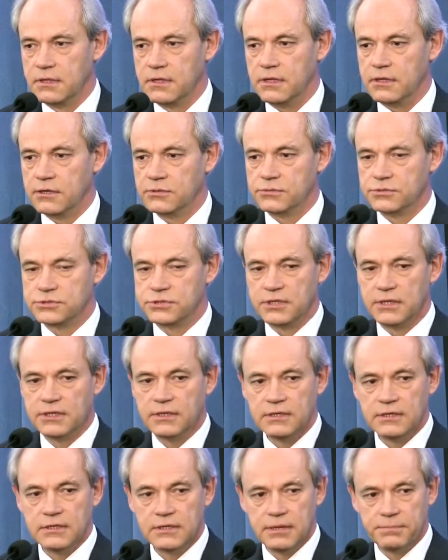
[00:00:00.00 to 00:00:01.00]
i
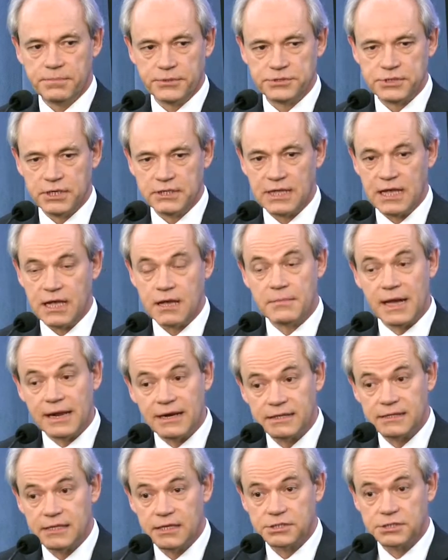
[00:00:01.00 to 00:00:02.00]
którzy je posiadają,
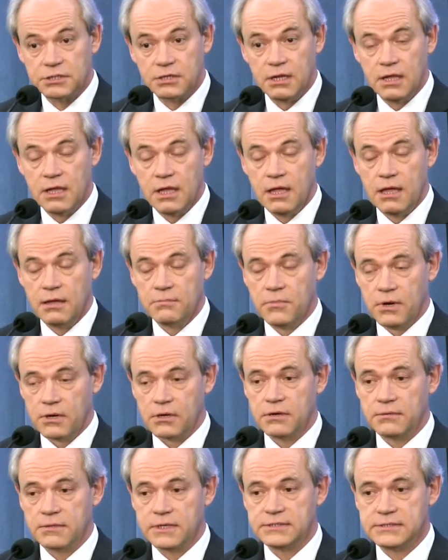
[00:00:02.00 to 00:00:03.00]
ale też
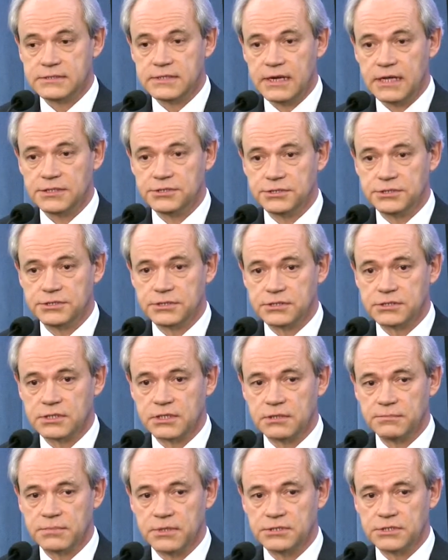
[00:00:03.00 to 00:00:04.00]
mogą je stracić,
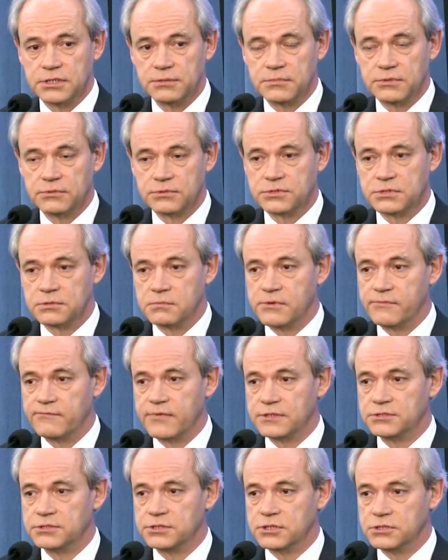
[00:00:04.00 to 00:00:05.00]
jeżeli będziemy
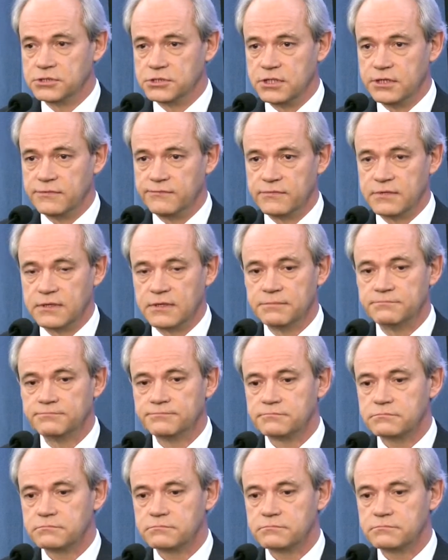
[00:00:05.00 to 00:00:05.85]
utrzymywać sztywny